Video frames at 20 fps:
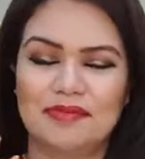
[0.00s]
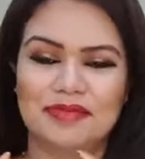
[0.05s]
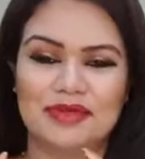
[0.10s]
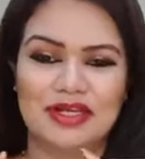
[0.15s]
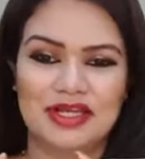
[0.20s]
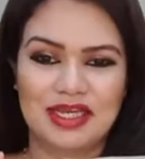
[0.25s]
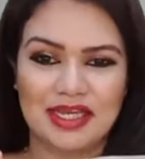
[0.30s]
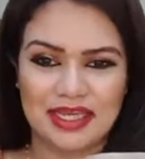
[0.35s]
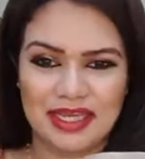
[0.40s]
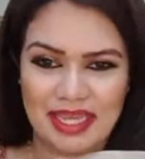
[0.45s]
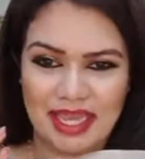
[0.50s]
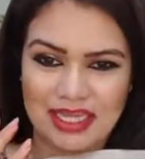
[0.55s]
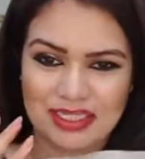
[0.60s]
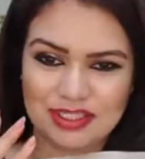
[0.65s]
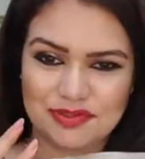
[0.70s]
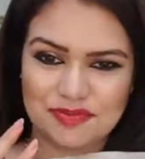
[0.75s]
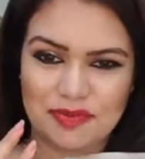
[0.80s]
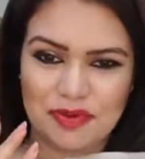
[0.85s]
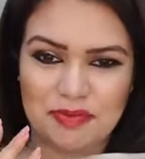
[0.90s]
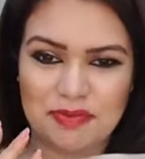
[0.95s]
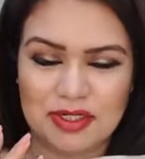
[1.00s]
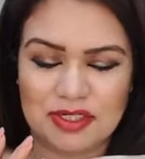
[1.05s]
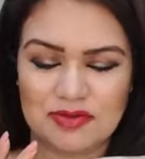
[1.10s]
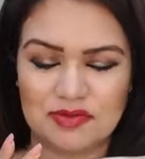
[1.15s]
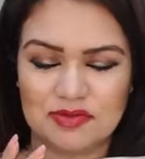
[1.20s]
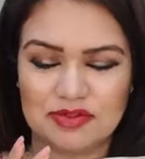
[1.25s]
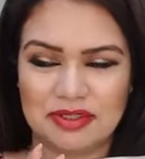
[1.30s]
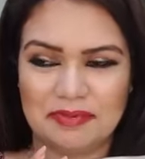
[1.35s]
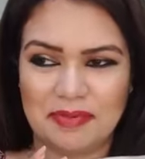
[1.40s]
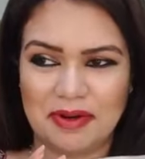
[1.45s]
আপনারা ক্যাশ পেমেন্ট
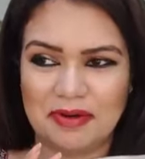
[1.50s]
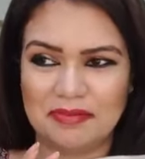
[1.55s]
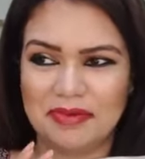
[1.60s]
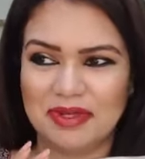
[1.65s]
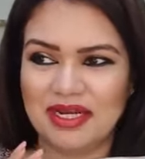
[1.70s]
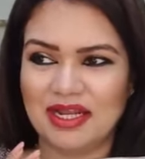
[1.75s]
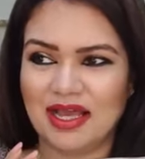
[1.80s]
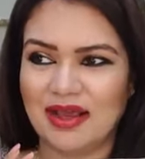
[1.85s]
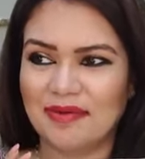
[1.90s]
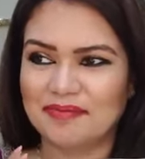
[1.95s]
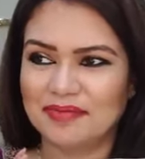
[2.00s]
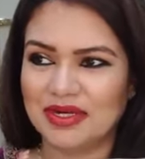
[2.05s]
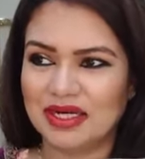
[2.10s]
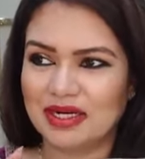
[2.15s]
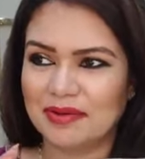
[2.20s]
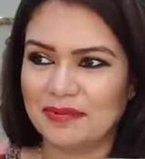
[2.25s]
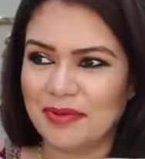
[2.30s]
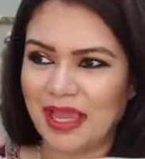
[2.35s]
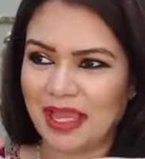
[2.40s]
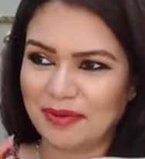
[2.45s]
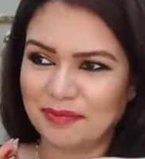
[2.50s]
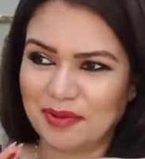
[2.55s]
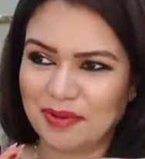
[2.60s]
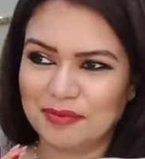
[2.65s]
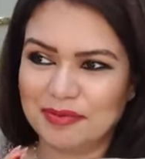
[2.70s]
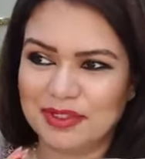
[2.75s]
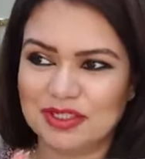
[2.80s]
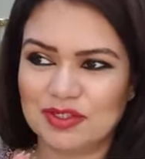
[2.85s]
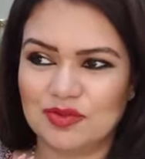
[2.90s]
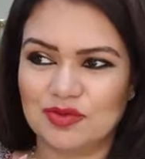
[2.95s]
করতে পারবেন আপনারা ব্যাংক পেমেন্ট